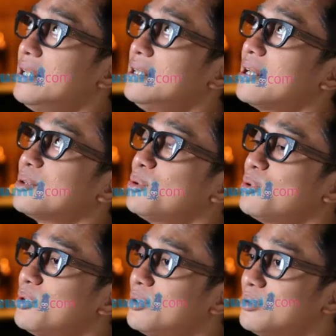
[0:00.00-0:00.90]
dia tidak
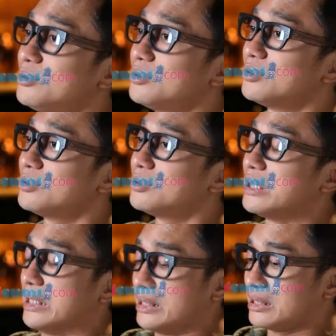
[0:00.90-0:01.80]
turun
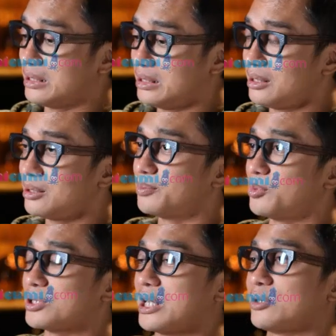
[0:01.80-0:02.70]
ke
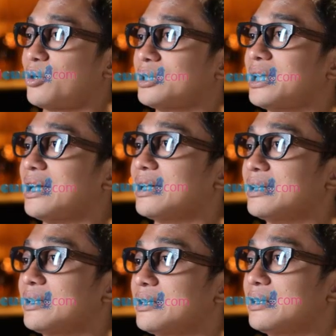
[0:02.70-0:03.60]
pusat kota.
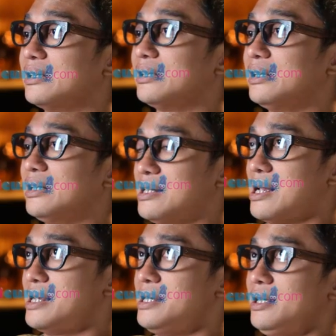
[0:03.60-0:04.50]

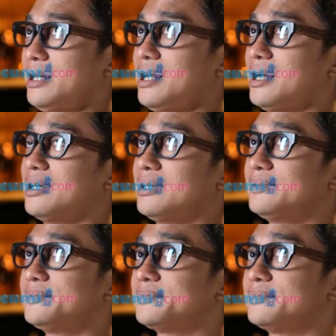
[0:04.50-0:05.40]
Nah ini
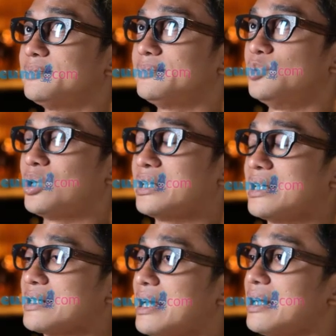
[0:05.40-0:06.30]
kadang-kadang
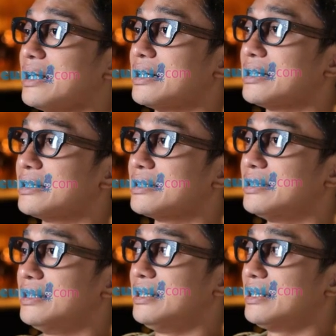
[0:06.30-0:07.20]
bukannya salah.
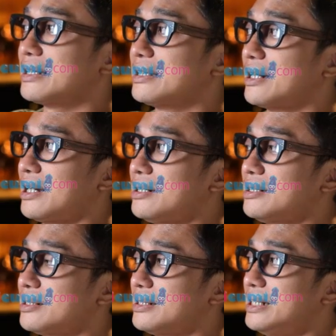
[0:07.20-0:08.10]
Kita
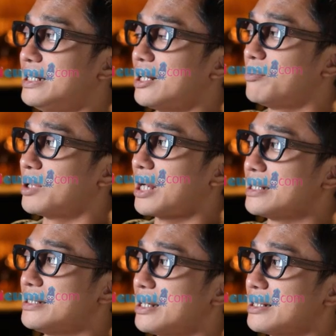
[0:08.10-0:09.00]
kan di dalam
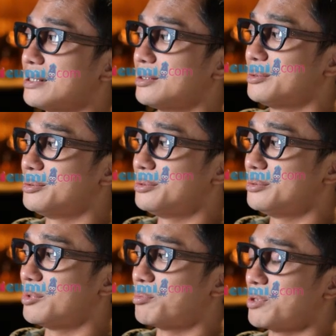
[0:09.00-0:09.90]
mengajar itu,
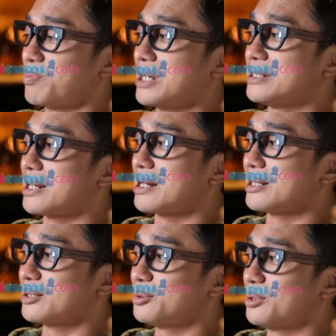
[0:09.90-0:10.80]
memberi pelajaran
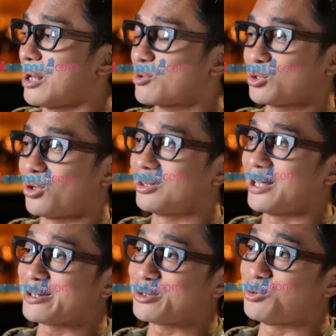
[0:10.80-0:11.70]
itu harus
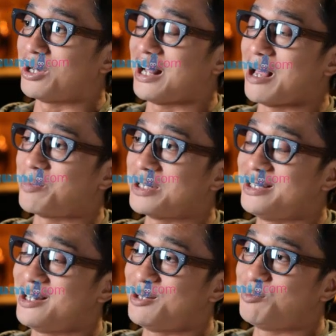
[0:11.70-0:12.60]
kontekstual. Apa
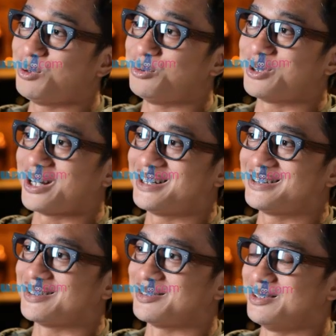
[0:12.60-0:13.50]
sih yang dibutuhkan
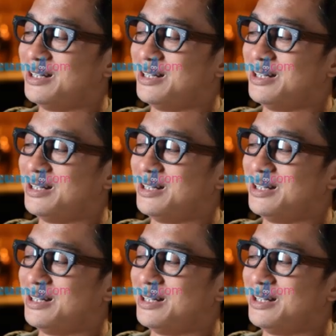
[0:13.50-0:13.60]
gitu.